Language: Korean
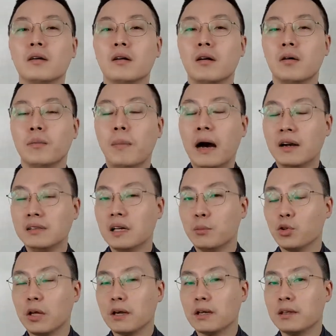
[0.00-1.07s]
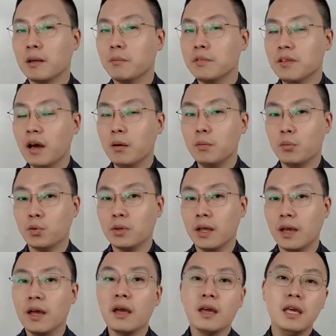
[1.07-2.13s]
어, 말을 잘 못하기 때문에 사업을
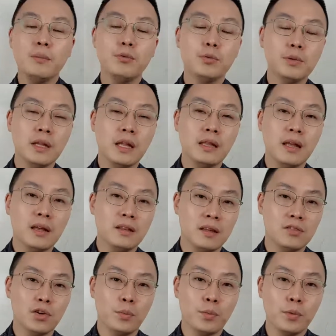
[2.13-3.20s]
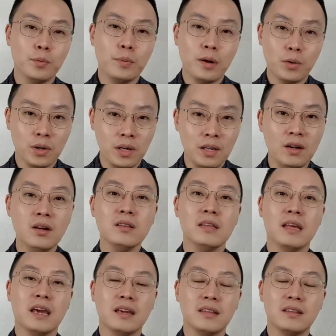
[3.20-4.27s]
못해. 이 부분에 대한 대처법은 바로
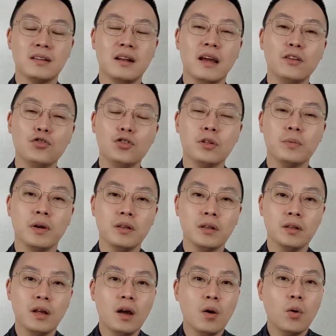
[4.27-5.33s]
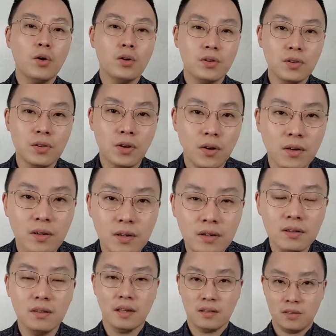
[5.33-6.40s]
이런 얘기들을 해주시면 훨씬 더
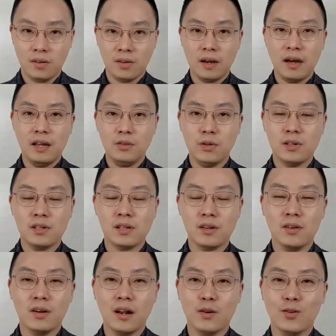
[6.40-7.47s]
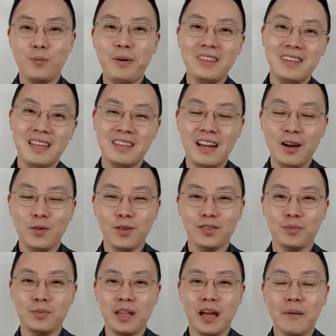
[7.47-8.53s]
큰 대처가 되실 거라고 판단을 하고
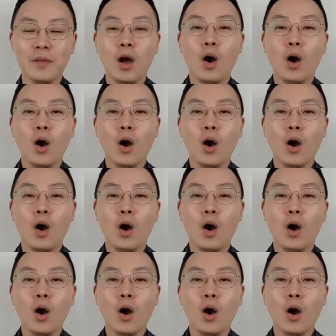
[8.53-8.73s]
있습니다.